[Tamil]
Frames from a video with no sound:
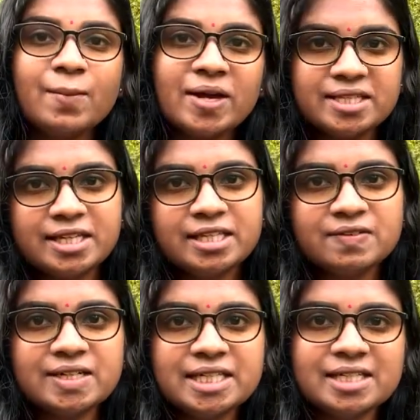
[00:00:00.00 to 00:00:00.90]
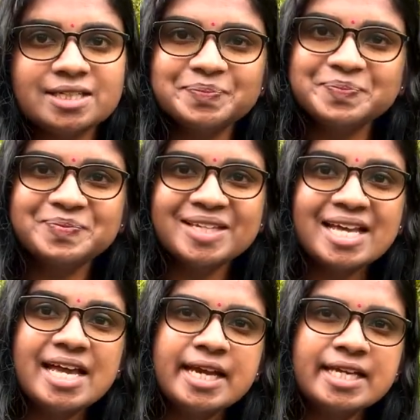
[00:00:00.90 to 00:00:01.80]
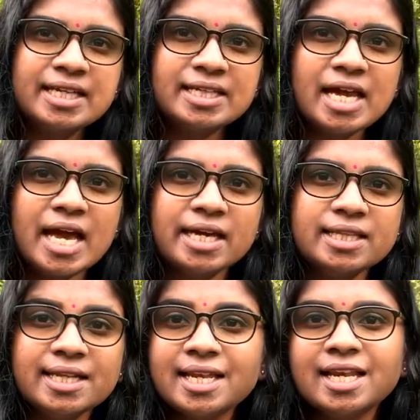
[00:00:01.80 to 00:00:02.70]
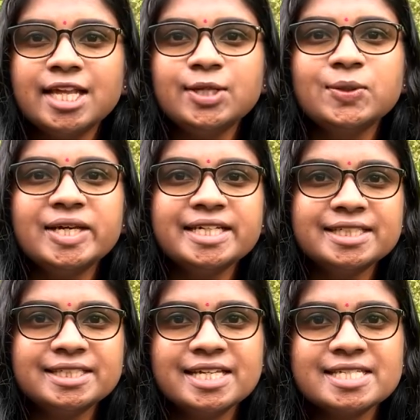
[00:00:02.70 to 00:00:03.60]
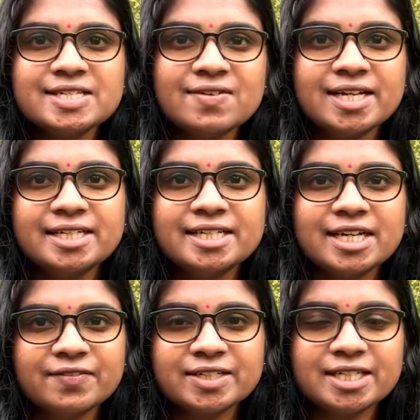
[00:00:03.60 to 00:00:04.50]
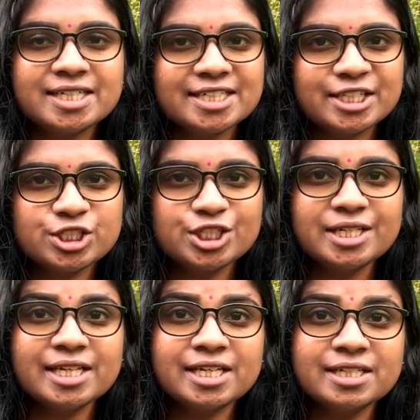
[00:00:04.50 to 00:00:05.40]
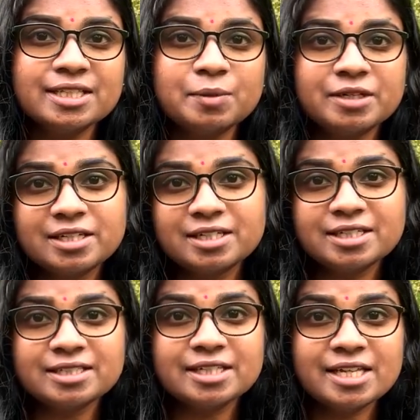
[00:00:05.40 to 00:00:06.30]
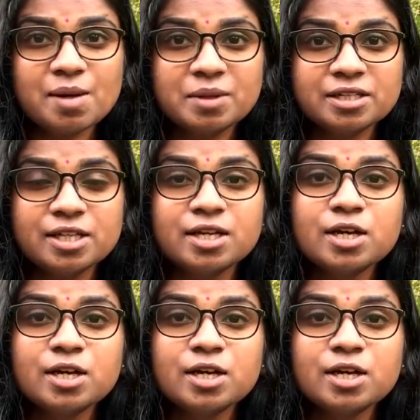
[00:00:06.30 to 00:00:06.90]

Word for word: பதினைந்து வழி தான் இறுதியா இந்த நல்ல நூலை எழுதிய சிவாலினின் அவர்களுக்கு நன்றி நிறைய தமிழர்களுக்கு தெரியாம இருந்த